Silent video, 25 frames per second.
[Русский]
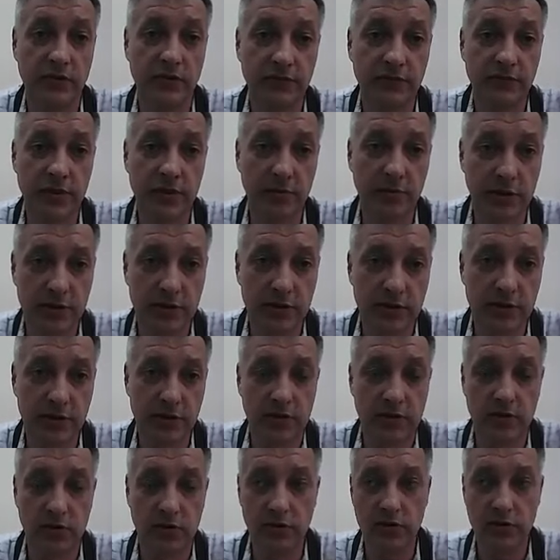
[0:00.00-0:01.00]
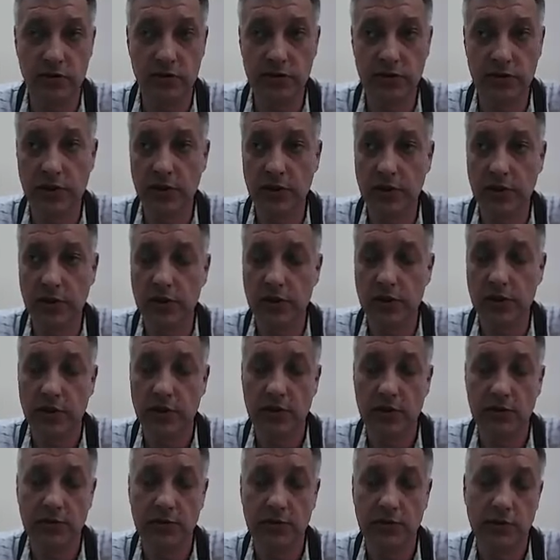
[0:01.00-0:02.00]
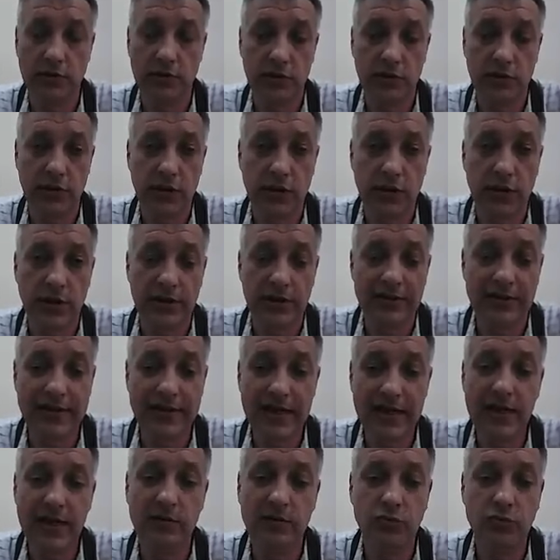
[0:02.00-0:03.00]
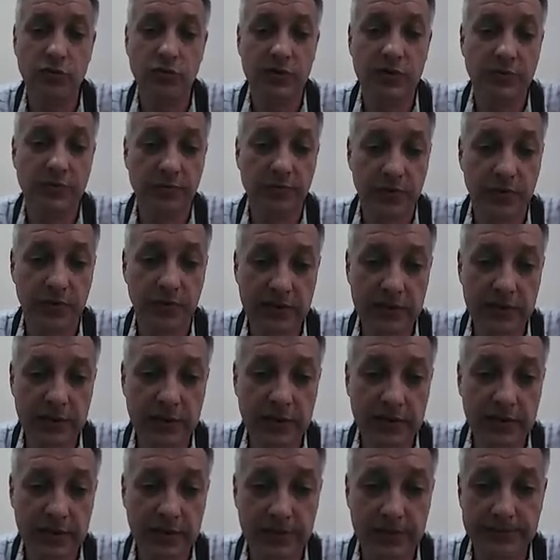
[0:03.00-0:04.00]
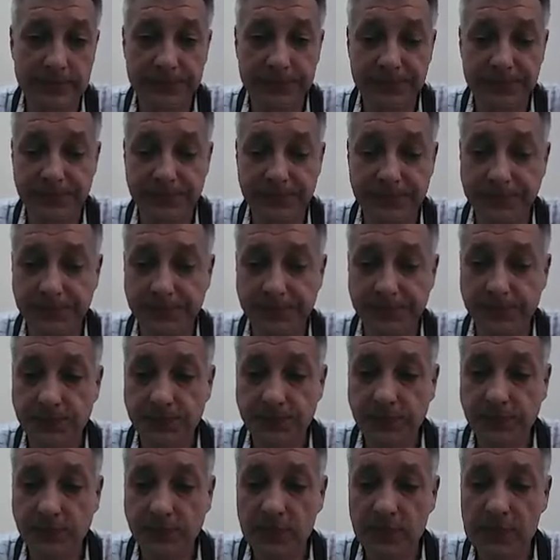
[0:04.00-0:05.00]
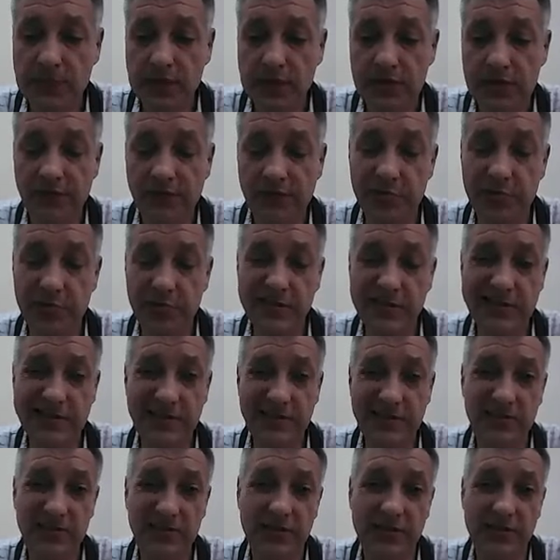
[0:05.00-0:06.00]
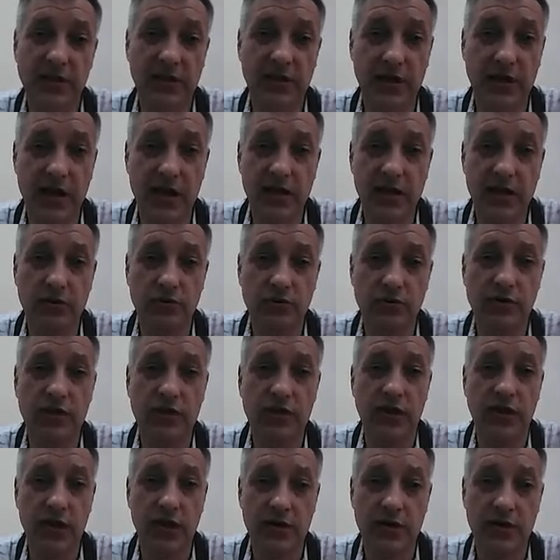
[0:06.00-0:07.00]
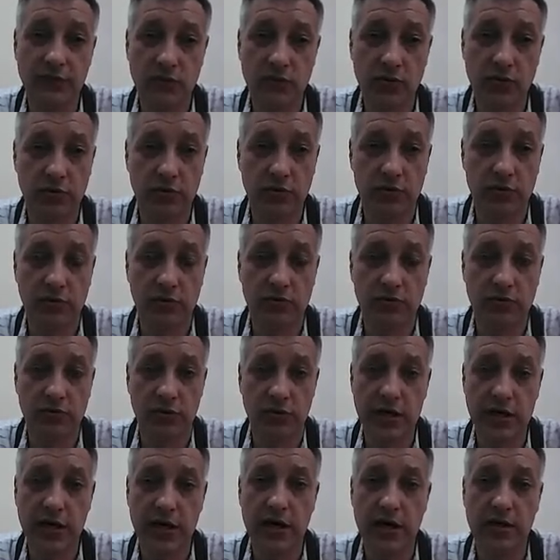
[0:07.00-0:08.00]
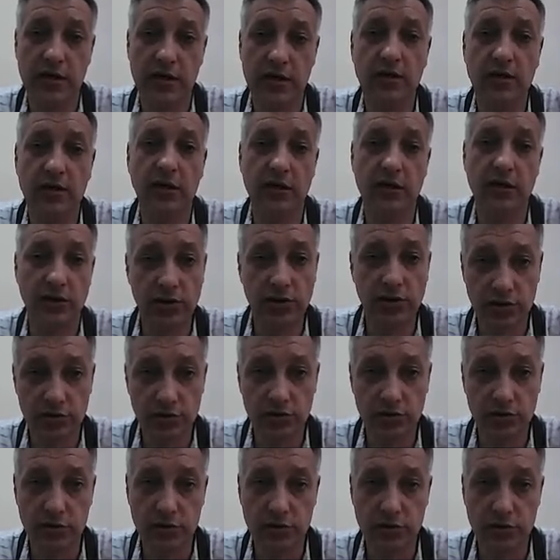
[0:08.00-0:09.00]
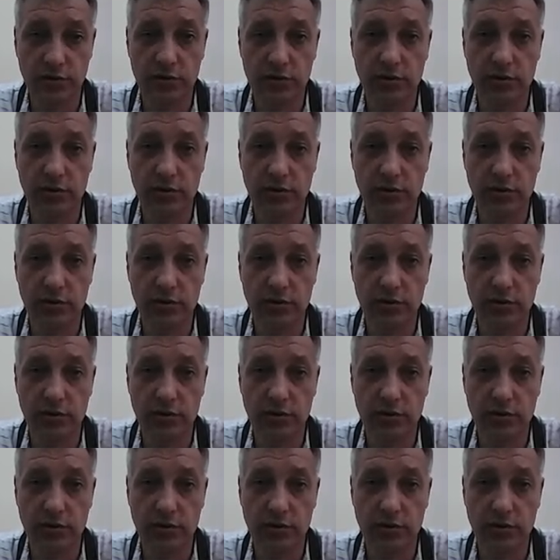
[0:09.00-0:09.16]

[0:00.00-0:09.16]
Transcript: информация находится. Вот. Далее муниципалитеты, в принципе, зеркальную заявку, да, аналогичную,